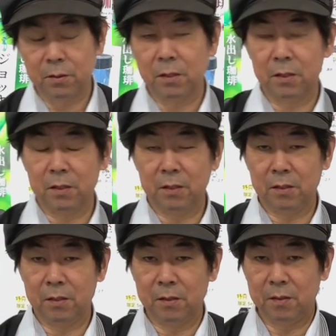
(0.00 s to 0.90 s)

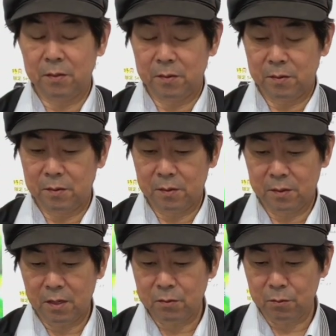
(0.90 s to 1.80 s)

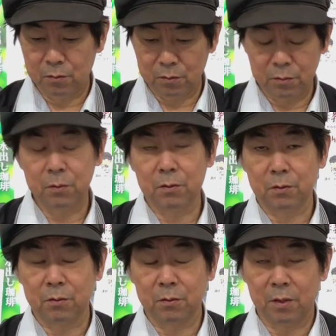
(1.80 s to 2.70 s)
えー、ガスを抜くっちゅ
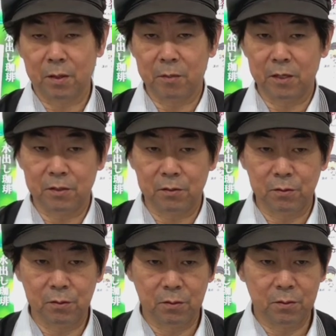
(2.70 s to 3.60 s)
うことがまあ
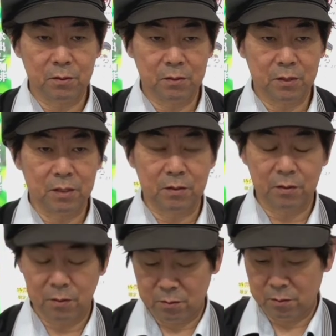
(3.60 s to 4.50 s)
重要なんで
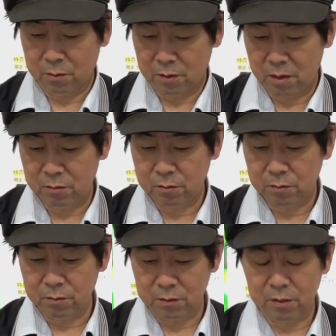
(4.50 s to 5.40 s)
すけど過不
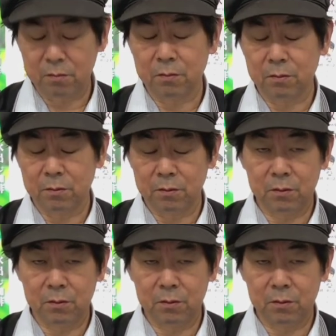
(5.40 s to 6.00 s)
足なく